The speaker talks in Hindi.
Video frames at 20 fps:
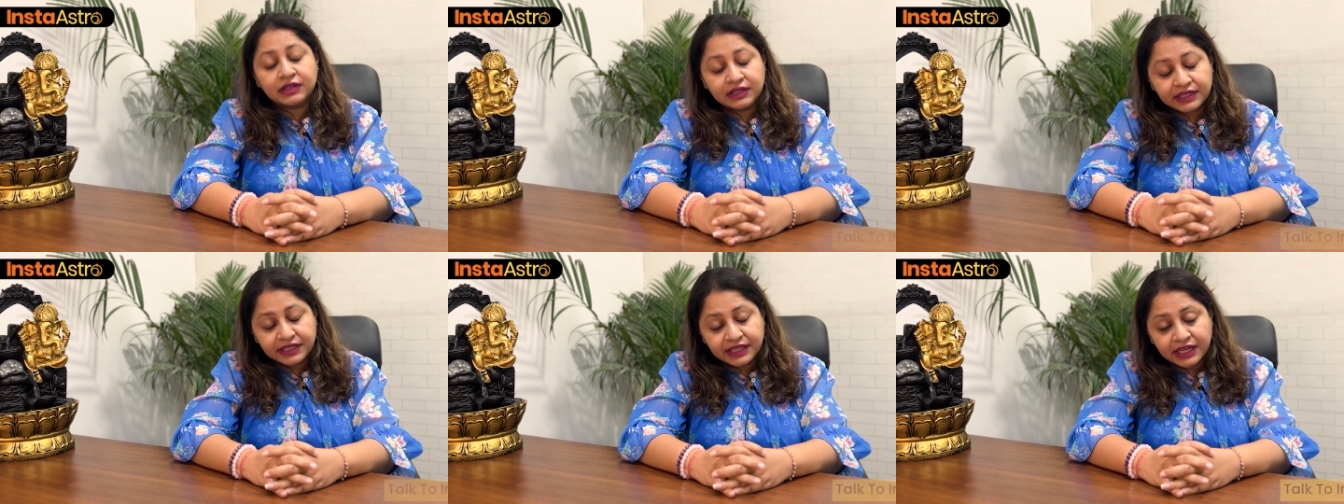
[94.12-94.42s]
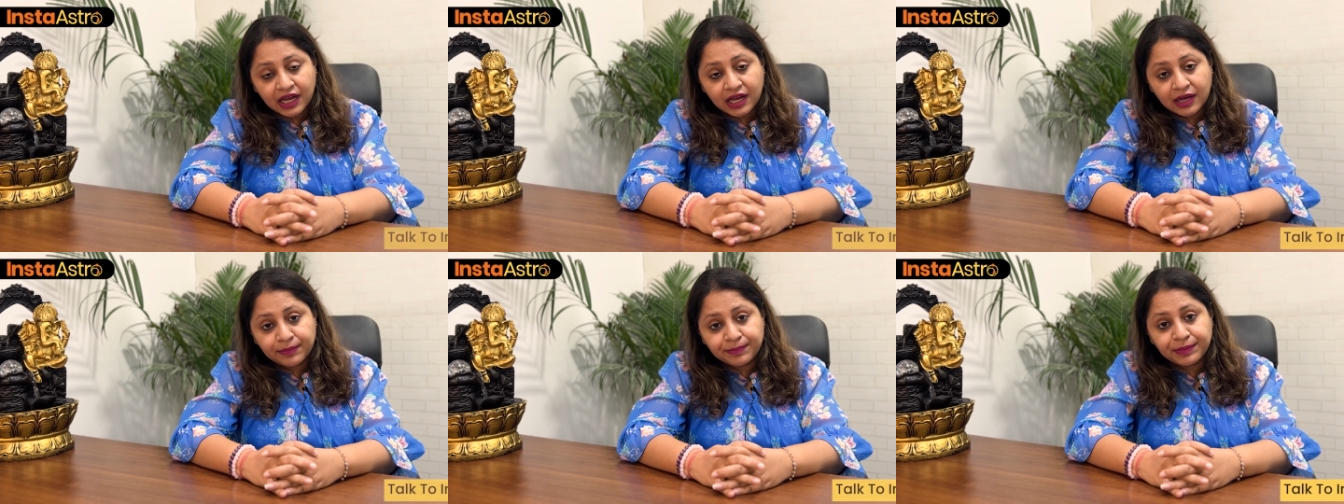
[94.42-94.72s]

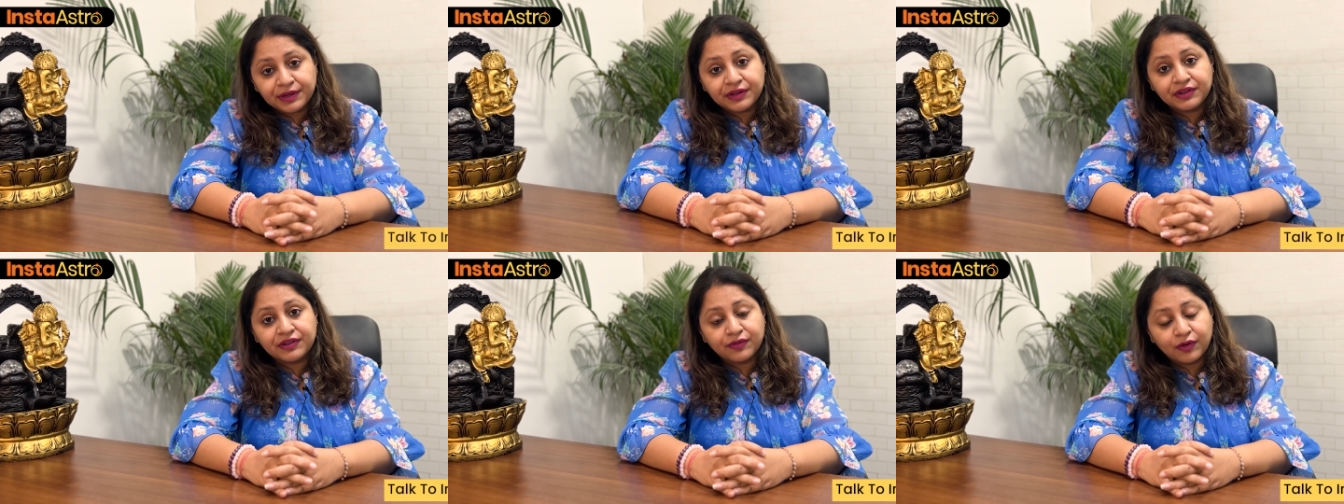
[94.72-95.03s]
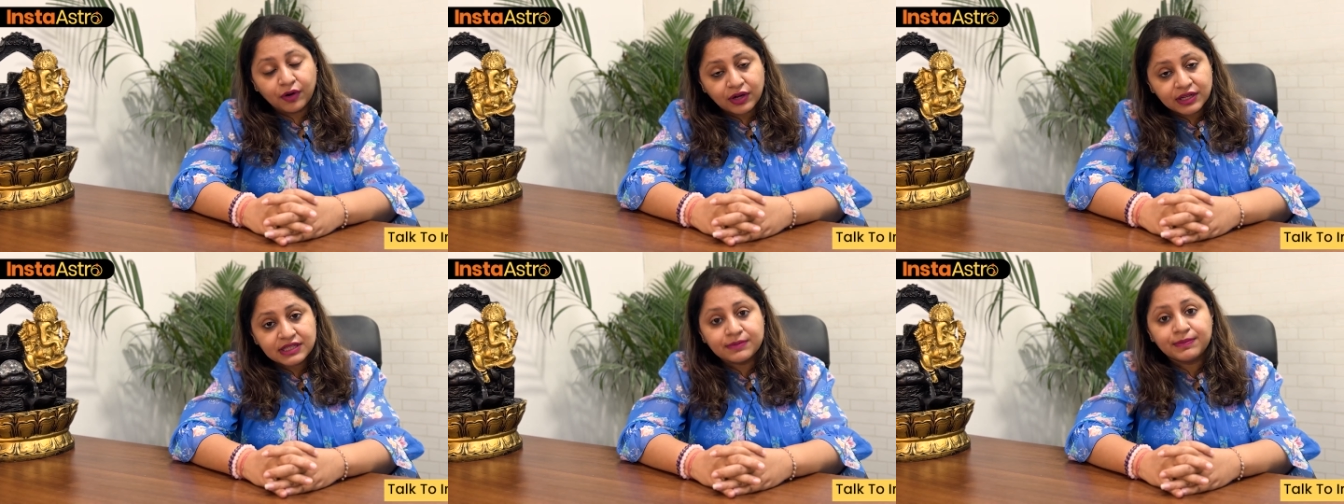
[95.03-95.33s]
यहाँ पे
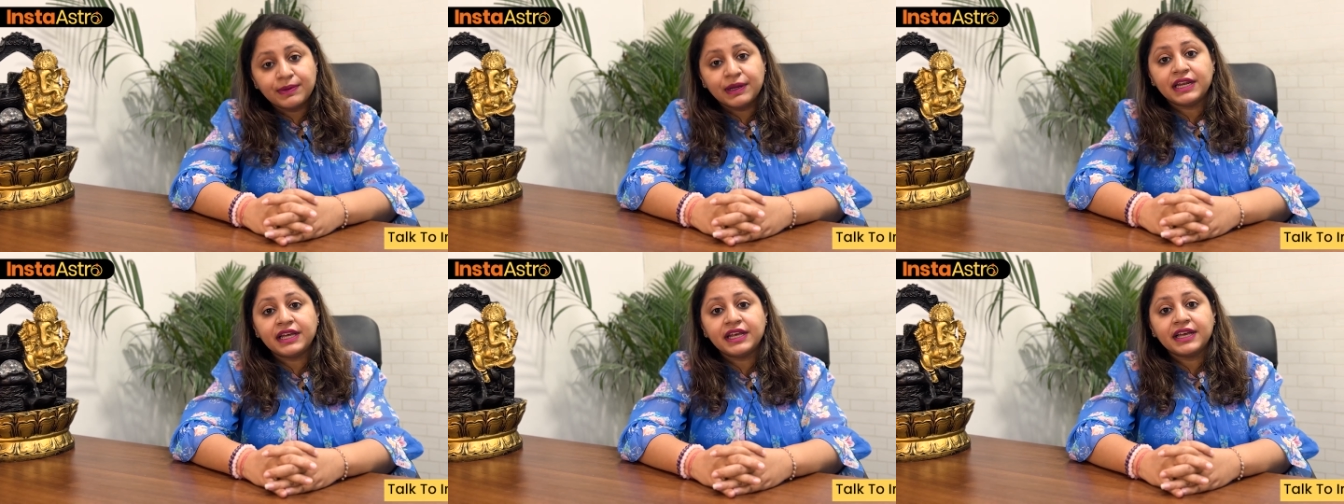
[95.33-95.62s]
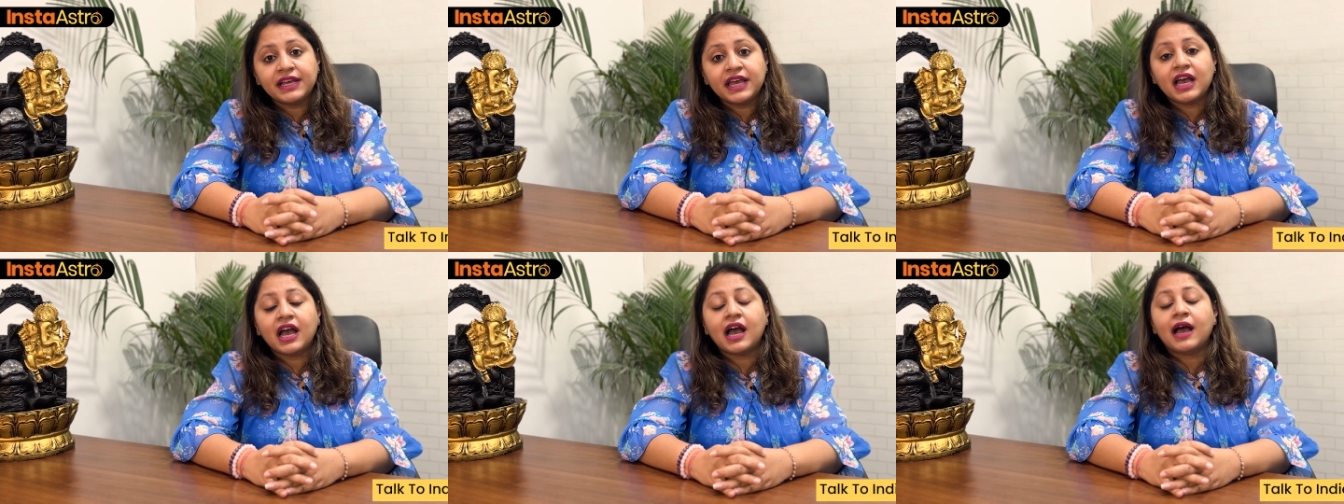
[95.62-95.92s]
रिवॉर्ड्स
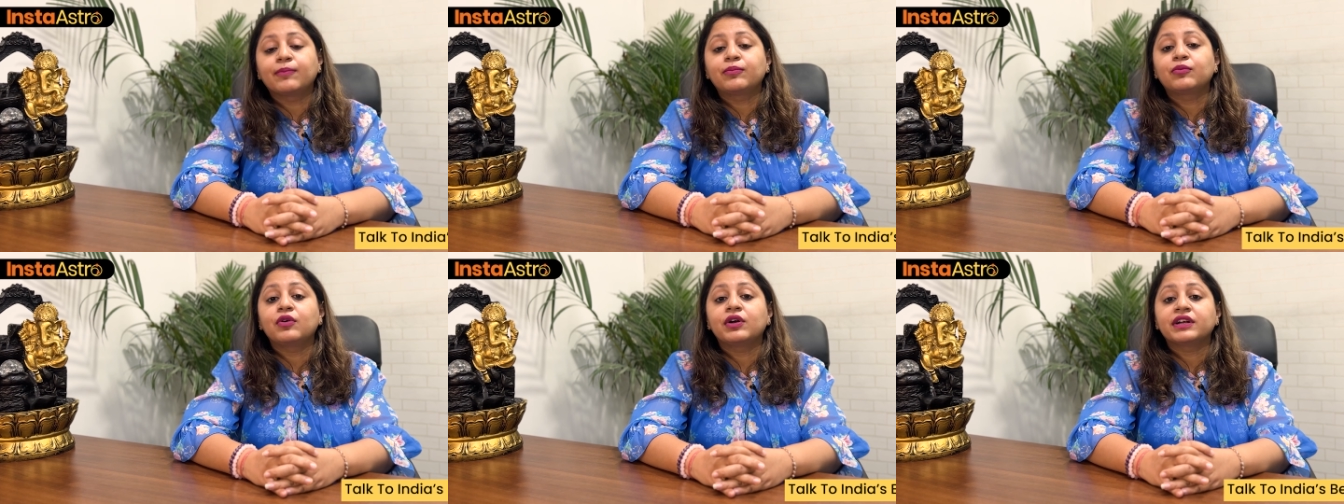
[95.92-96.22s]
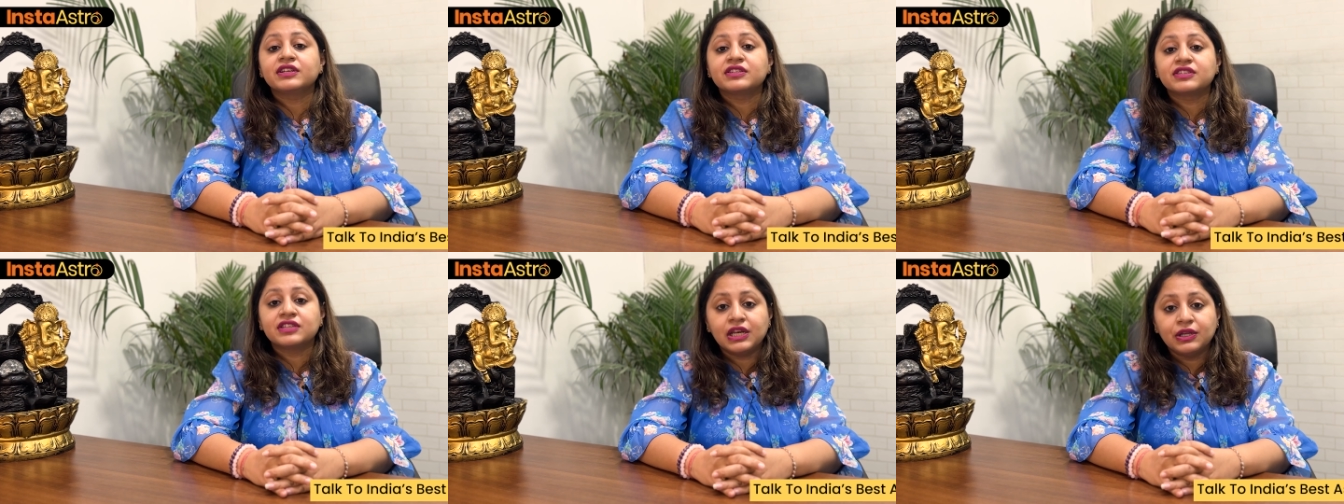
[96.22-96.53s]
मिलेंगे आपको
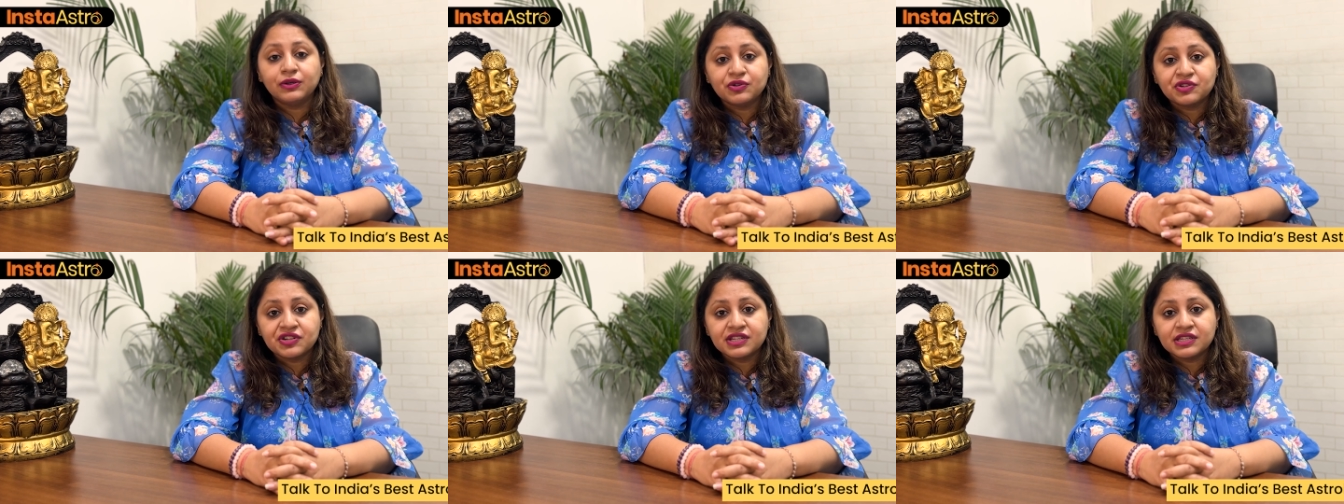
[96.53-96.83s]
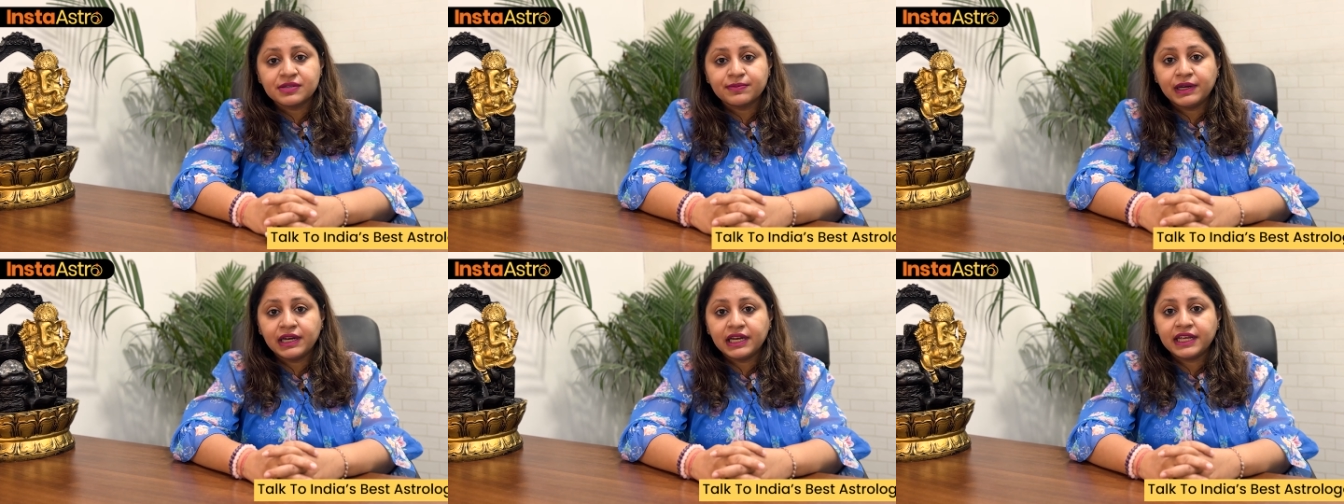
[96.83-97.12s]
आगे
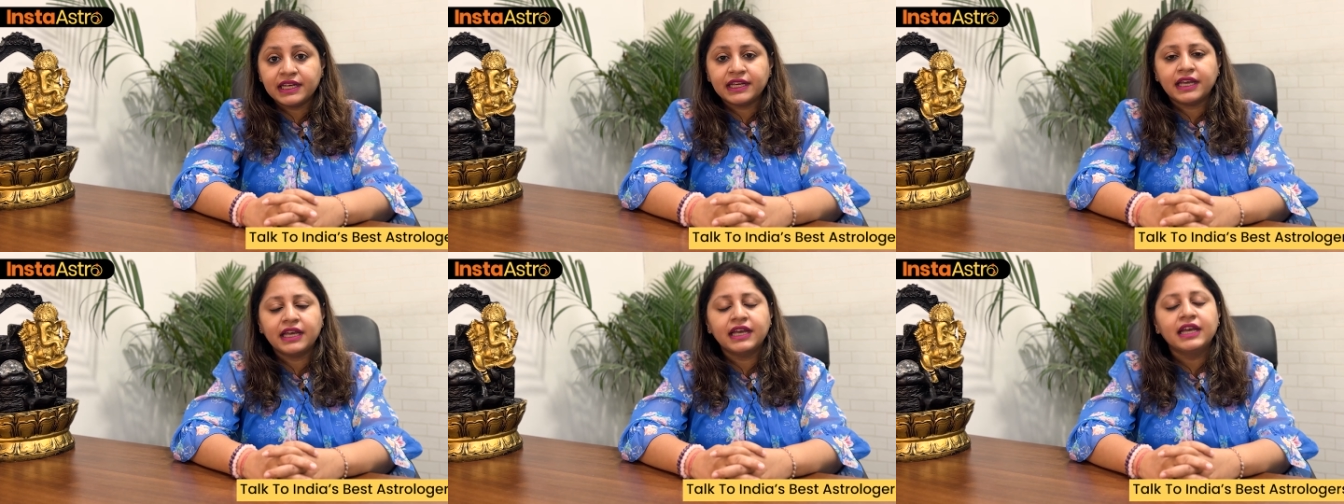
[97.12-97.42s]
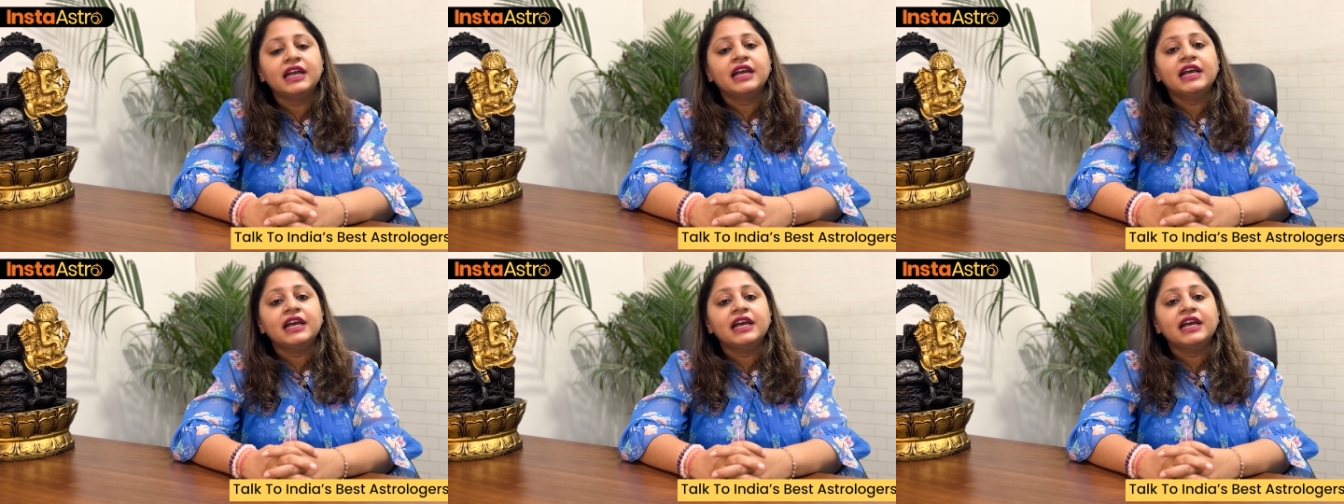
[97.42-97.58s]
सल्यूशंस मिलेंगे